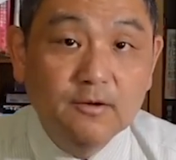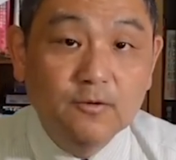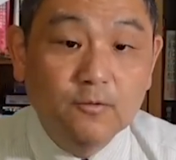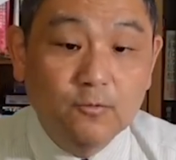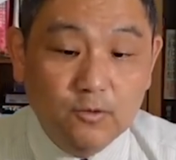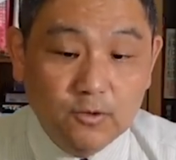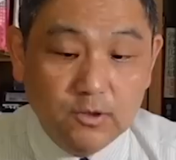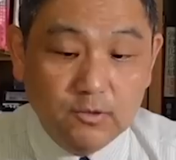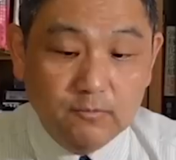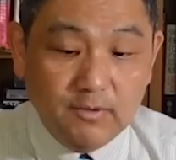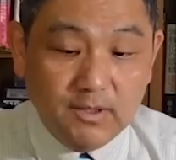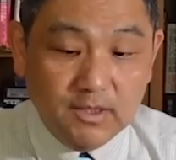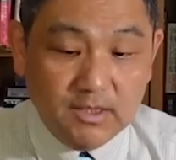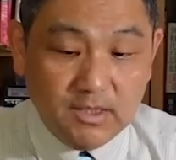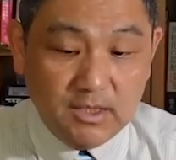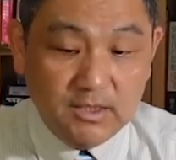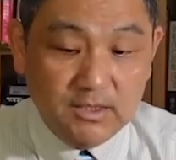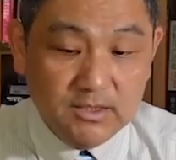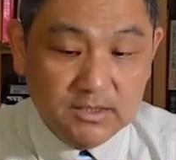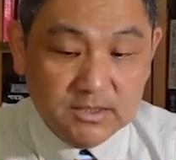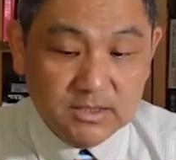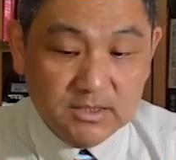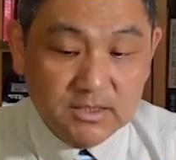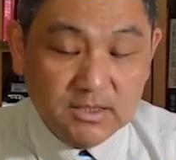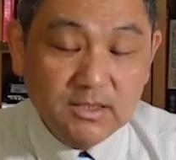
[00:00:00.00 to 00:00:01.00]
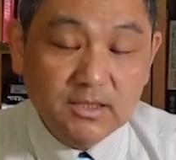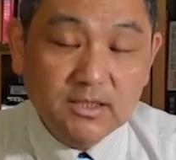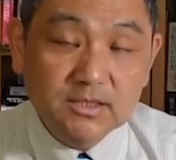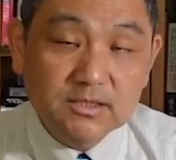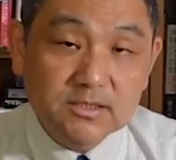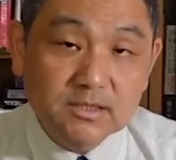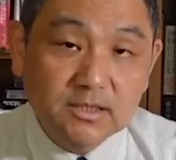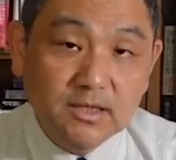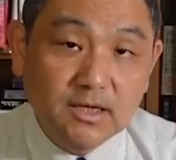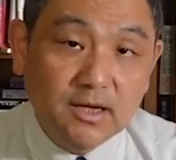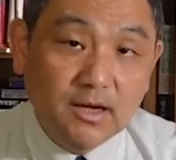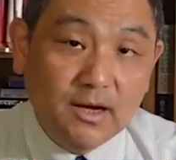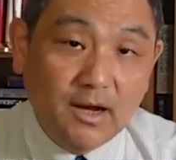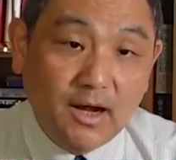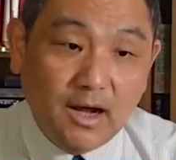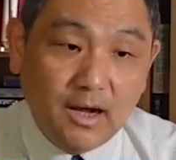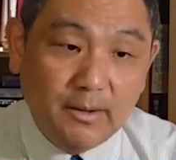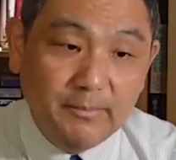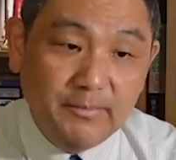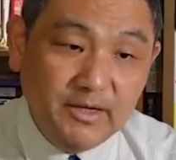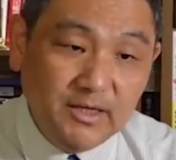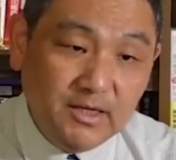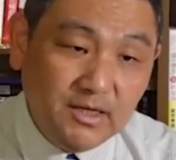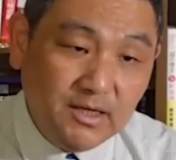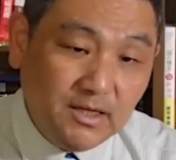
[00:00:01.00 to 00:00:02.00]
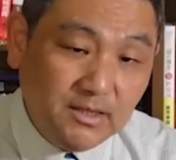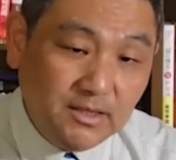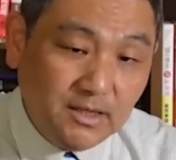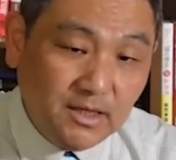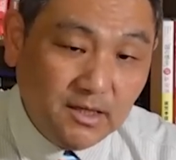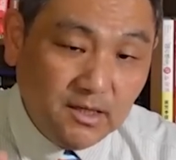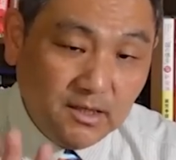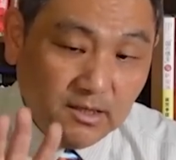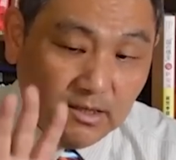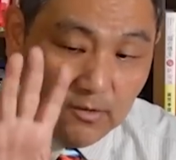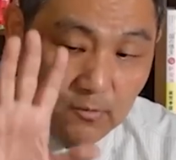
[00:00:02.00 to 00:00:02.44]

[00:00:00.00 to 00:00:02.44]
これは決してですね、アメリカだけ